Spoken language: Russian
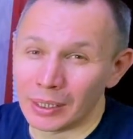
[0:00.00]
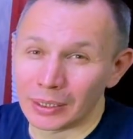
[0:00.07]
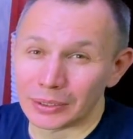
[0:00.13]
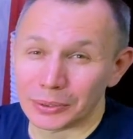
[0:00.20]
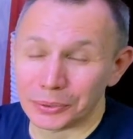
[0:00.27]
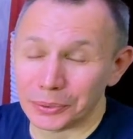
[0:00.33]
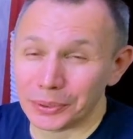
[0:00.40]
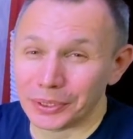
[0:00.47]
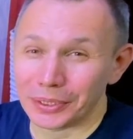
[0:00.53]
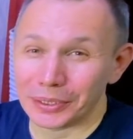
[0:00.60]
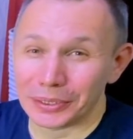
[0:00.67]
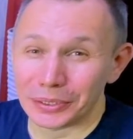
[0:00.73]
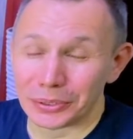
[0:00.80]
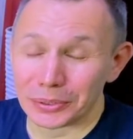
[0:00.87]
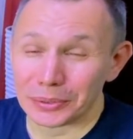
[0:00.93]
стойки
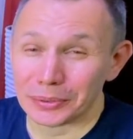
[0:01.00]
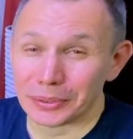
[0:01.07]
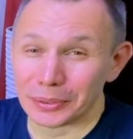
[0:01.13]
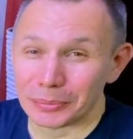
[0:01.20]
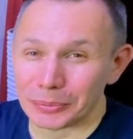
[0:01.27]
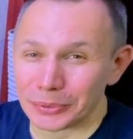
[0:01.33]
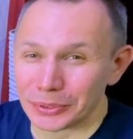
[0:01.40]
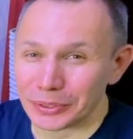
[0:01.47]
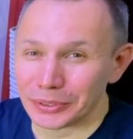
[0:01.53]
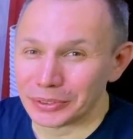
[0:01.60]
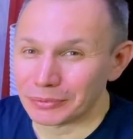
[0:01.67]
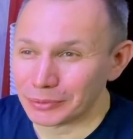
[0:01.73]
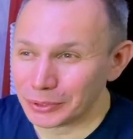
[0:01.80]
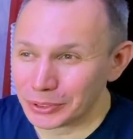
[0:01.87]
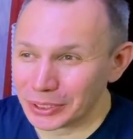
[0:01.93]
еще к тому же и
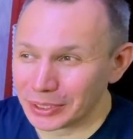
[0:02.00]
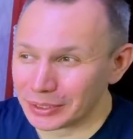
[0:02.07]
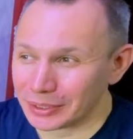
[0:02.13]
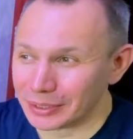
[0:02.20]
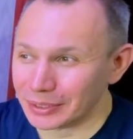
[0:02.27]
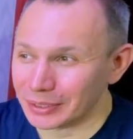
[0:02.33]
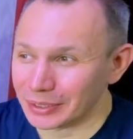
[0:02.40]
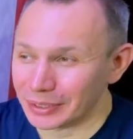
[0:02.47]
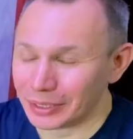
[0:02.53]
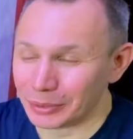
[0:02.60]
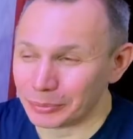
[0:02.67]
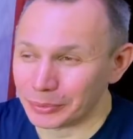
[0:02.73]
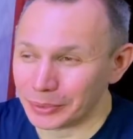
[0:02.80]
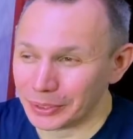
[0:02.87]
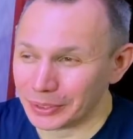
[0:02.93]
звучат.
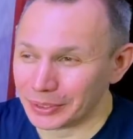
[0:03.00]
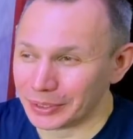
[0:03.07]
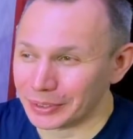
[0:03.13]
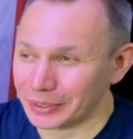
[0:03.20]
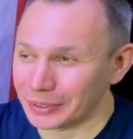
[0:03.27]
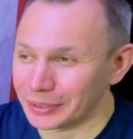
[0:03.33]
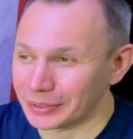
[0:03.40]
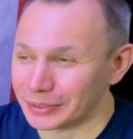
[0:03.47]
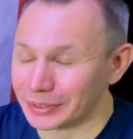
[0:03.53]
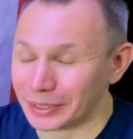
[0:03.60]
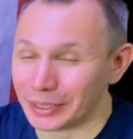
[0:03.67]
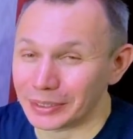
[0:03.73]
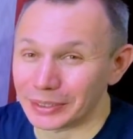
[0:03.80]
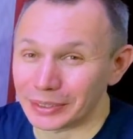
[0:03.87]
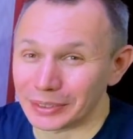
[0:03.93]
Как бы это
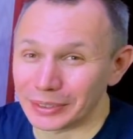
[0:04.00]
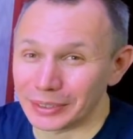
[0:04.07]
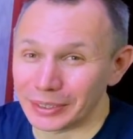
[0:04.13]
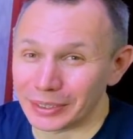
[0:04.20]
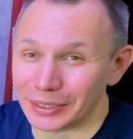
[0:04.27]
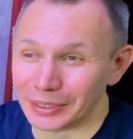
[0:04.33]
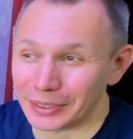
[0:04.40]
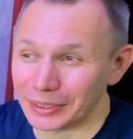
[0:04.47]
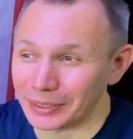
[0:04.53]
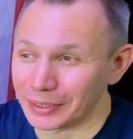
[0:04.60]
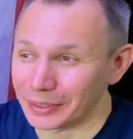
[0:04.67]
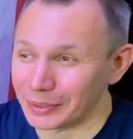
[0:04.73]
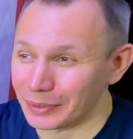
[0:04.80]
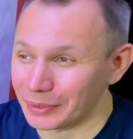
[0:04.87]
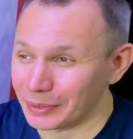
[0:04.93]
странно не
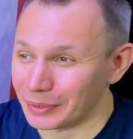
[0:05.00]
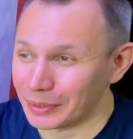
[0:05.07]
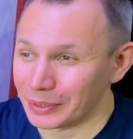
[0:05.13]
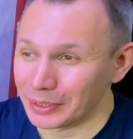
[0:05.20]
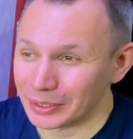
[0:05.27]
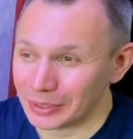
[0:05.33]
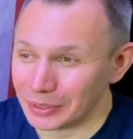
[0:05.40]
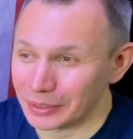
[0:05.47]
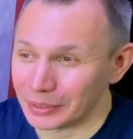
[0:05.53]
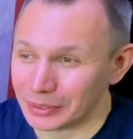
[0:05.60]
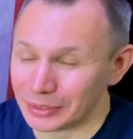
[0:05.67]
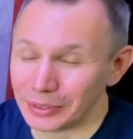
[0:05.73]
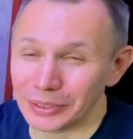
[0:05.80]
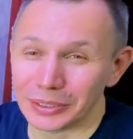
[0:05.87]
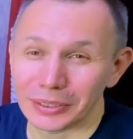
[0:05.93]

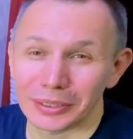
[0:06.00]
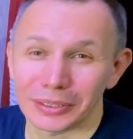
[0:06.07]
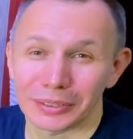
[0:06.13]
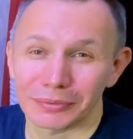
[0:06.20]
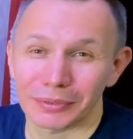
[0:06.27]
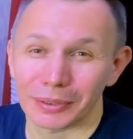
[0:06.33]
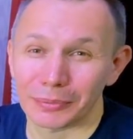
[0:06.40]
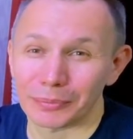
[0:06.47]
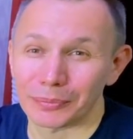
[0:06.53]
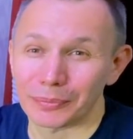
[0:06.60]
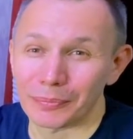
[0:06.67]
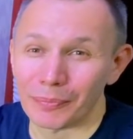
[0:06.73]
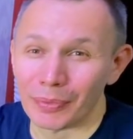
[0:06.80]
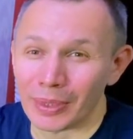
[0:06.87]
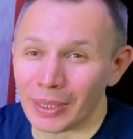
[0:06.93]
слышалось вам,
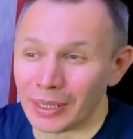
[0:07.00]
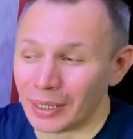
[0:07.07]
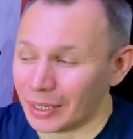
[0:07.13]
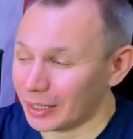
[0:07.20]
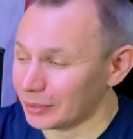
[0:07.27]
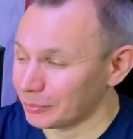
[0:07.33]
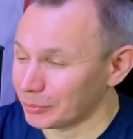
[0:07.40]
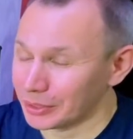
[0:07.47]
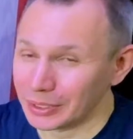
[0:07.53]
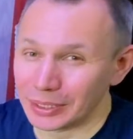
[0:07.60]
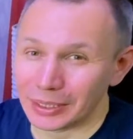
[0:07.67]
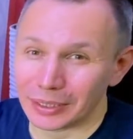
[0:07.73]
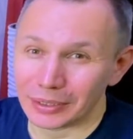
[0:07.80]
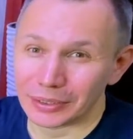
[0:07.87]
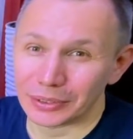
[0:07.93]
от
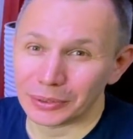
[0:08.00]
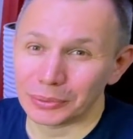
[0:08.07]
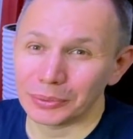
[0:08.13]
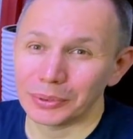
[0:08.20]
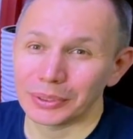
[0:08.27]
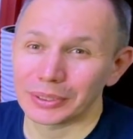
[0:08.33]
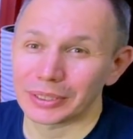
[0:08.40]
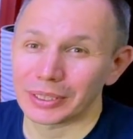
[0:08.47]
материала стоек